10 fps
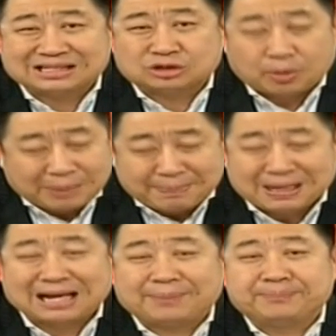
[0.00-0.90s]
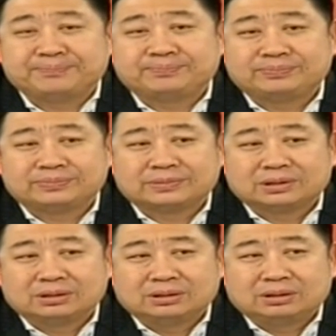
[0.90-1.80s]
ตอบรับล่ะครับ
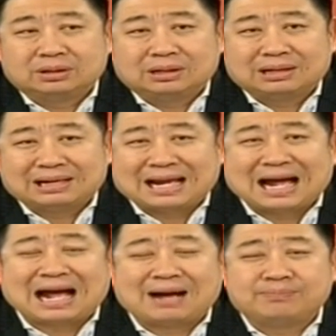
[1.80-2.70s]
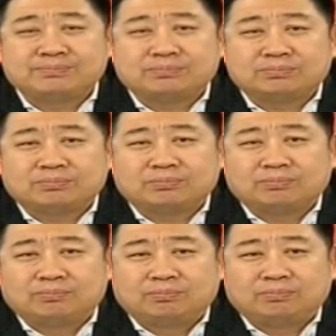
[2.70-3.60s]
ถาม
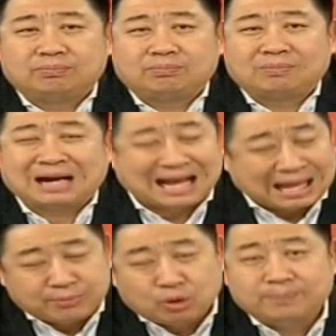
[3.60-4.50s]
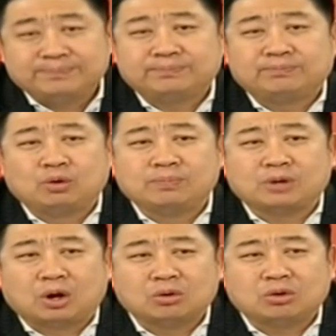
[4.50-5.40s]
หลาย ๆ มุม มุมข
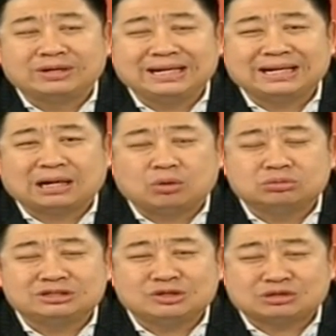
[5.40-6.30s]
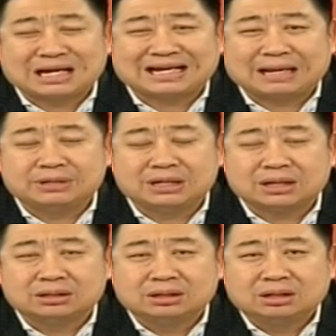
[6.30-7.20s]
องคนที่เขาเชี่ยวชาญการเมือง
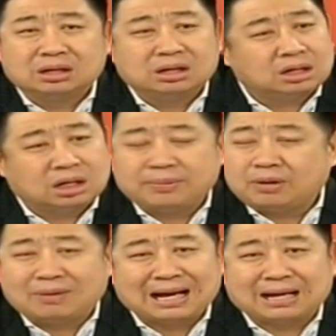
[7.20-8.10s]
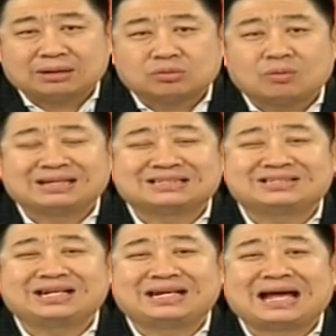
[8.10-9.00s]
เขาบอกว่ากว่าจะเส
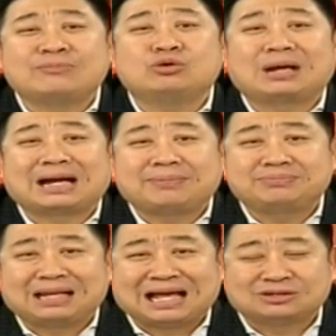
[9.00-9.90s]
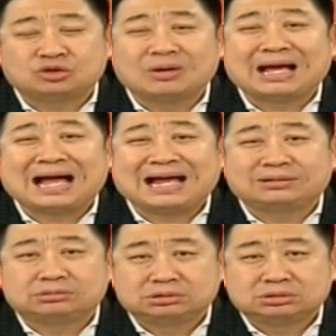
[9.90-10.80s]
ด็จน้ำนู่นล่ะครับ หลังสงการ
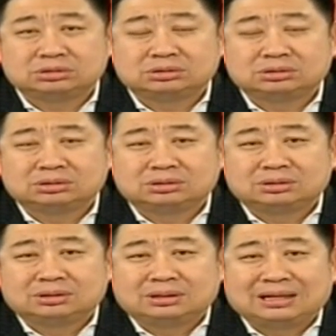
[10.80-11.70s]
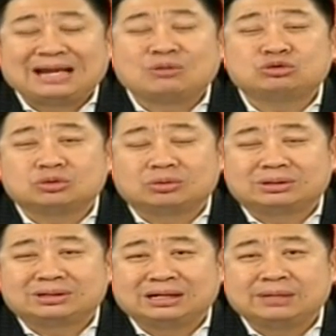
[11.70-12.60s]
เร็วสุด
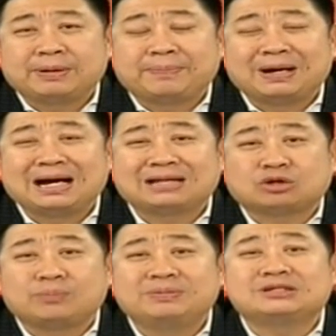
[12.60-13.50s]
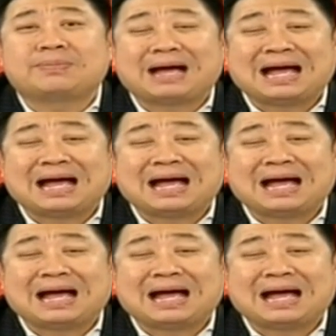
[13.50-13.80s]
หรือเผลอต้นพฤษภา